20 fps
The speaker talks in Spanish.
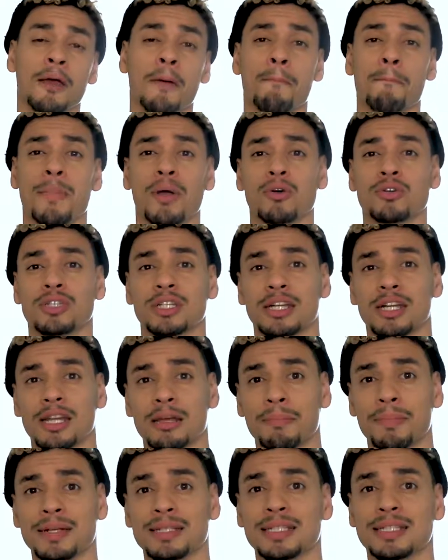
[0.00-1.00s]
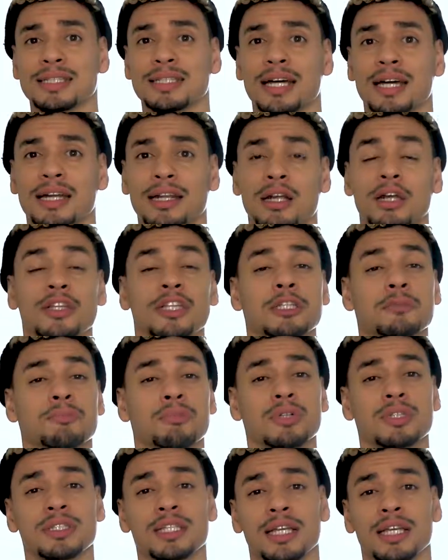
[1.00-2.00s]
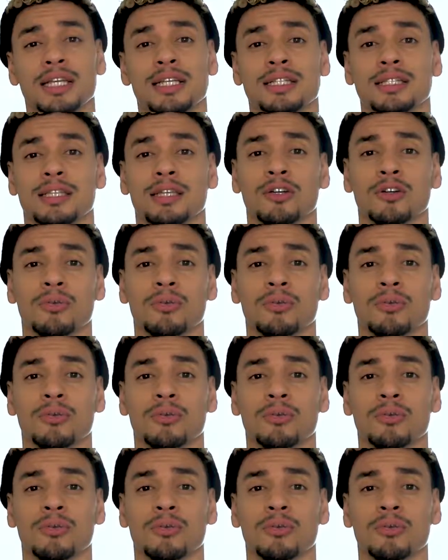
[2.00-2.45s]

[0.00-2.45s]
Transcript: Me gustaría precisar después de este